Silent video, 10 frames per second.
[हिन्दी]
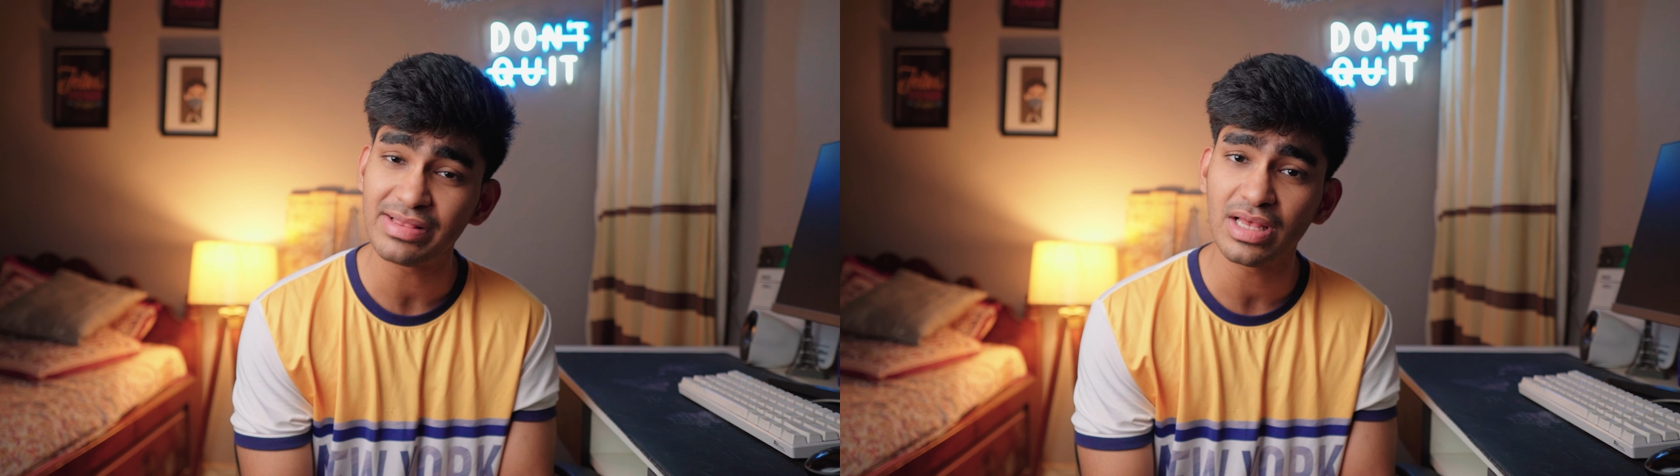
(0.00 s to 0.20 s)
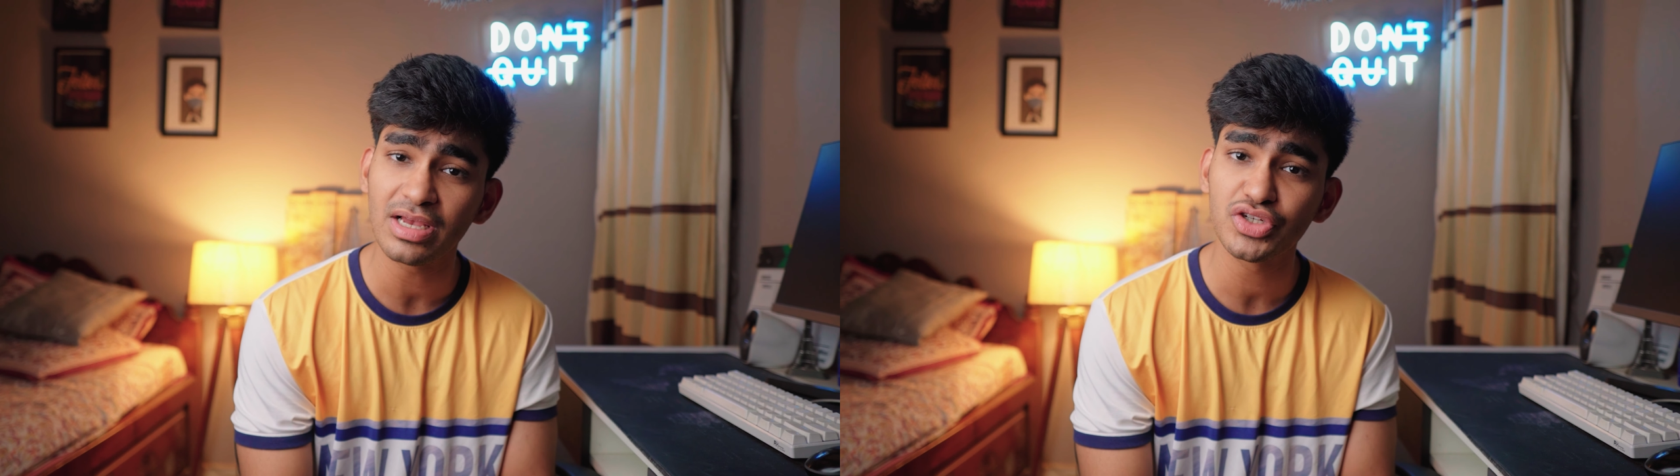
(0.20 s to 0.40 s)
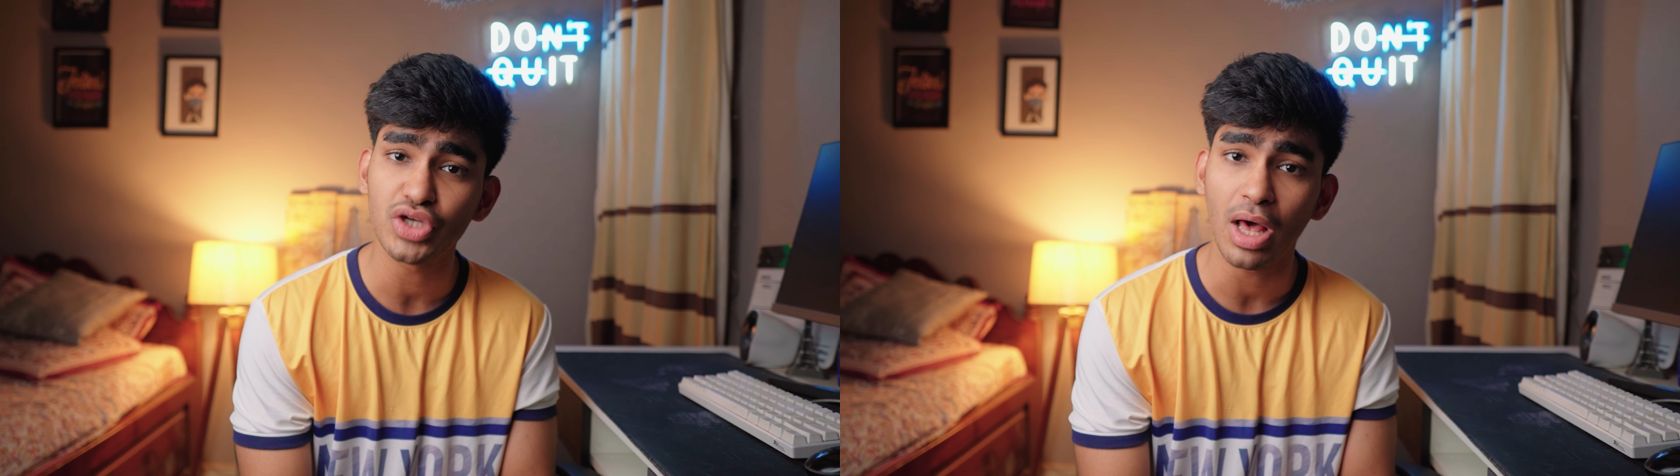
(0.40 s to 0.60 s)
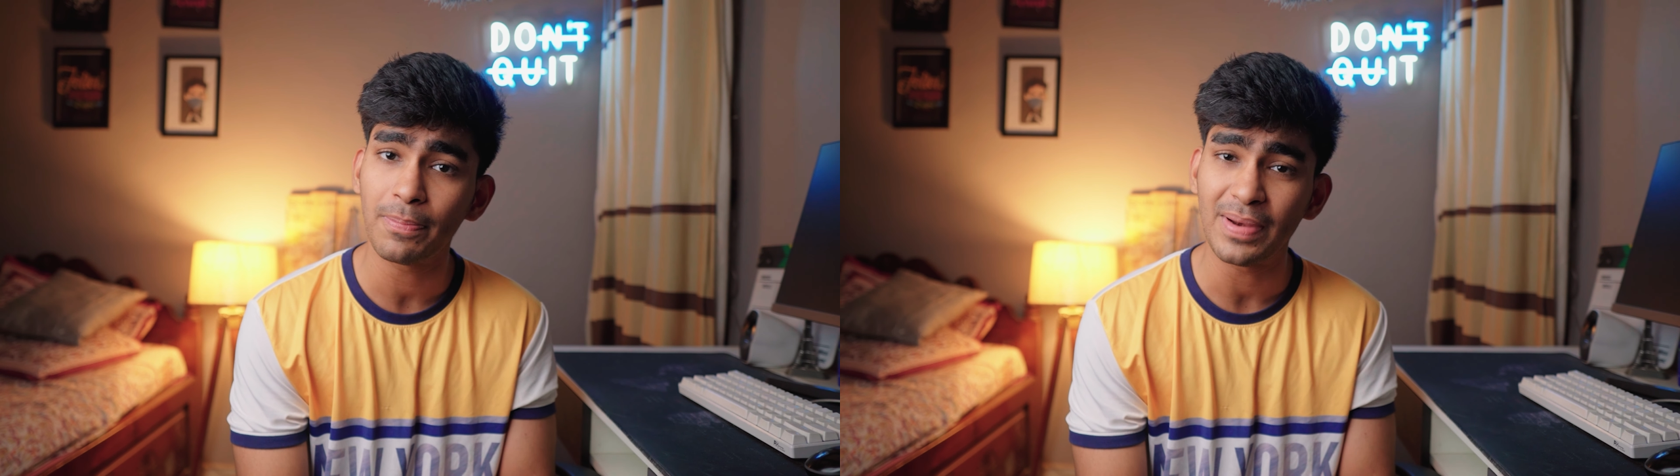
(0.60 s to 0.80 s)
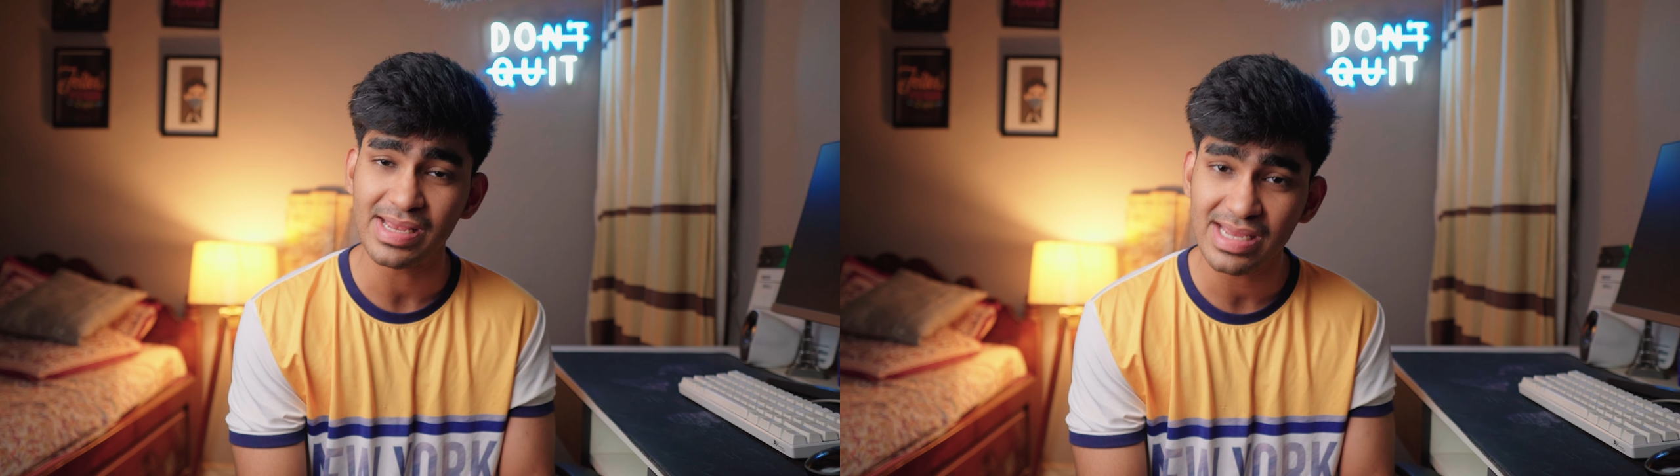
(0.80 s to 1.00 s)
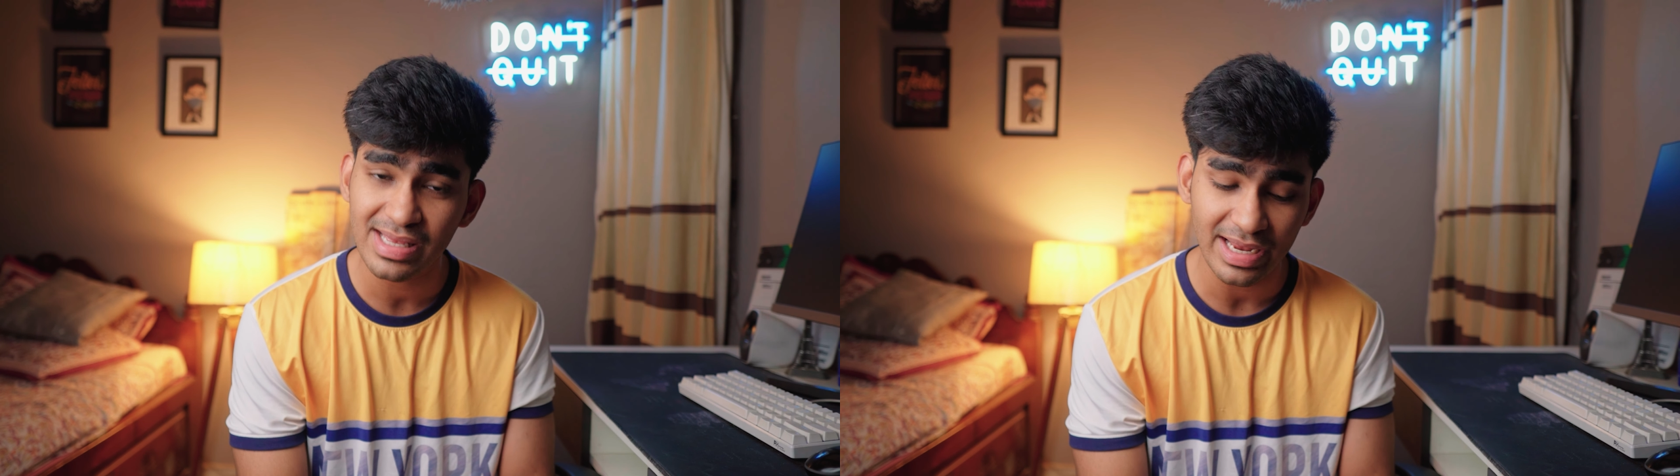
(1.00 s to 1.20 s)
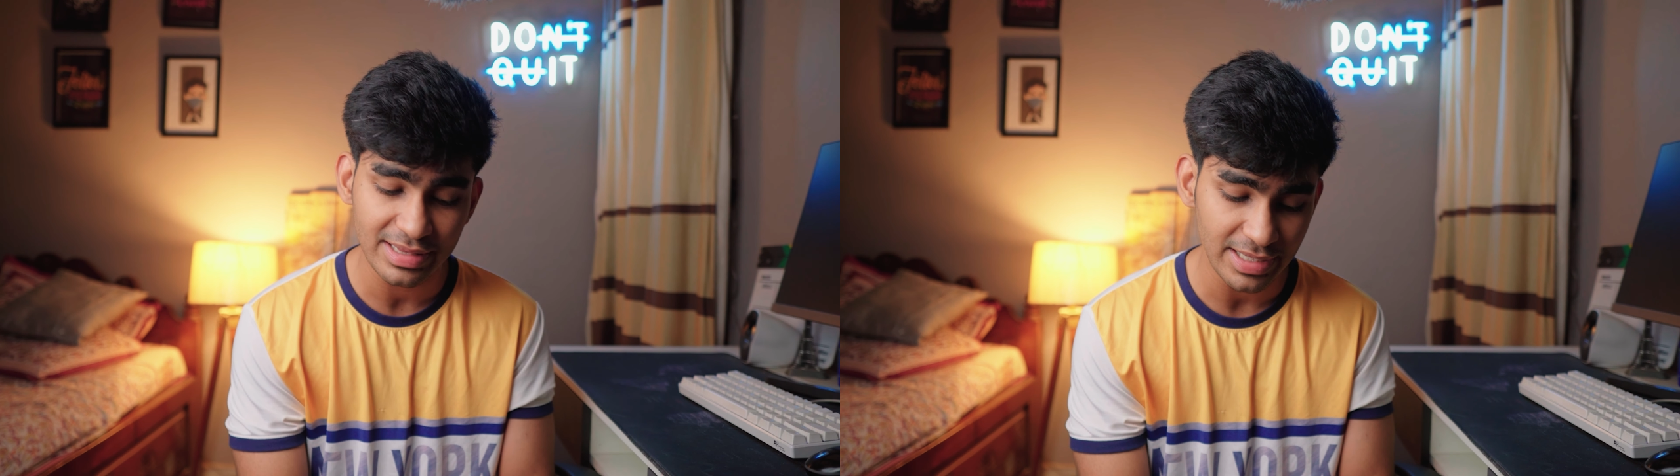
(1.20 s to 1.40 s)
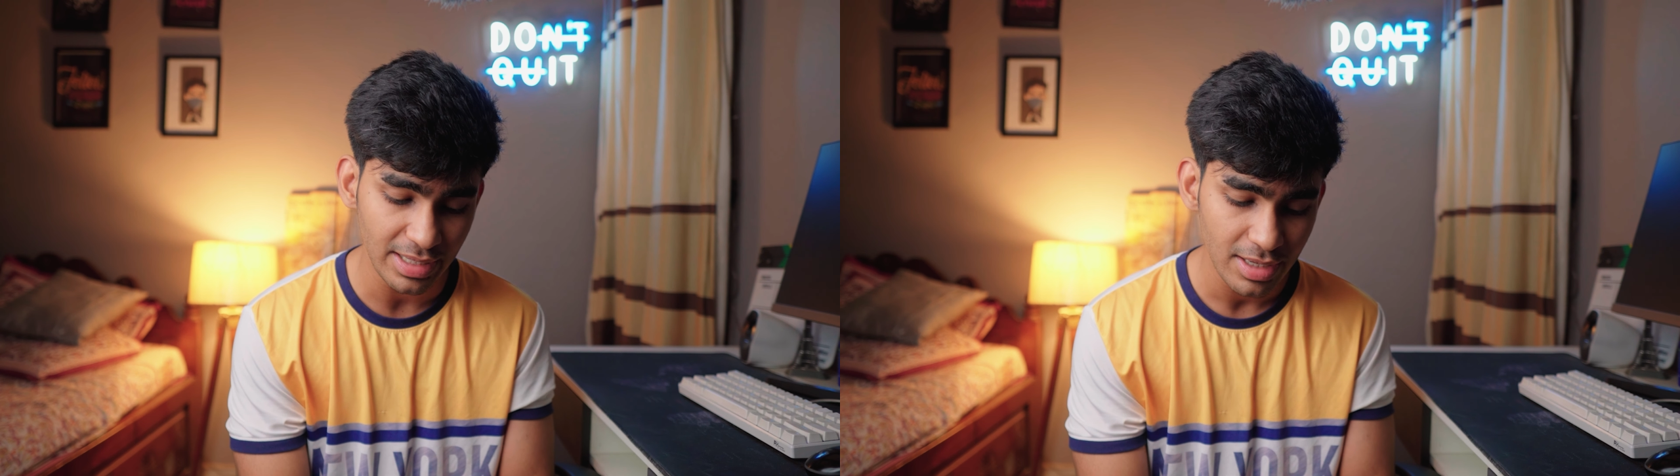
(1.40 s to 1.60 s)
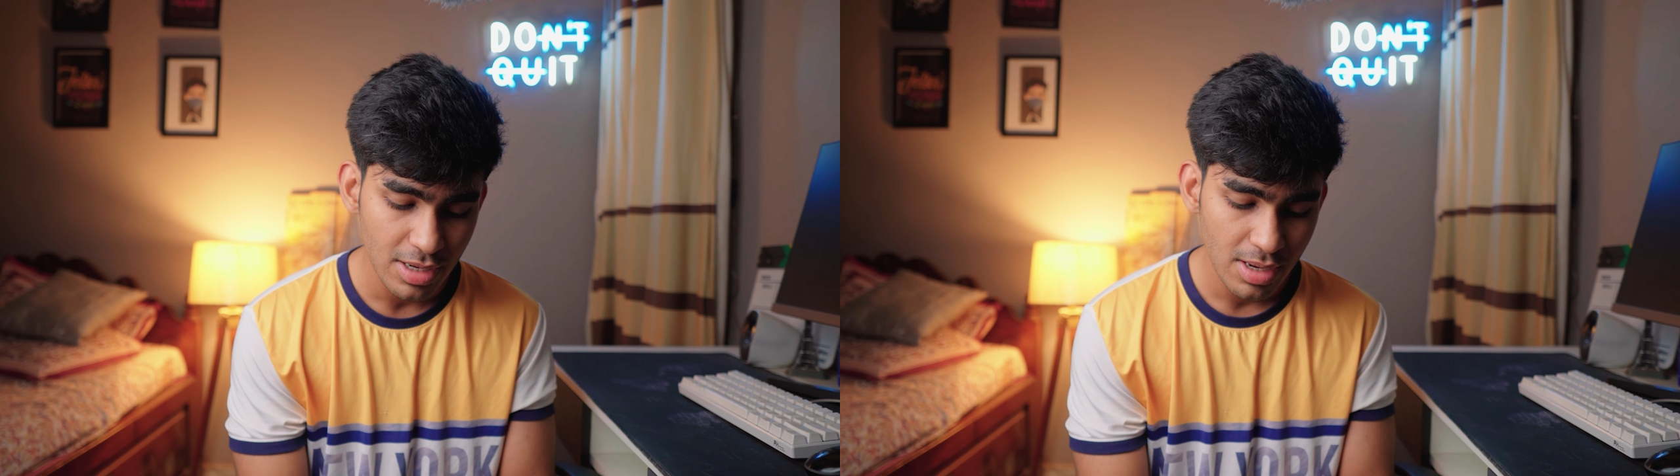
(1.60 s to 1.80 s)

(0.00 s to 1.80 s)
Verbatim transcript: इतना शार्प नहीं रहता है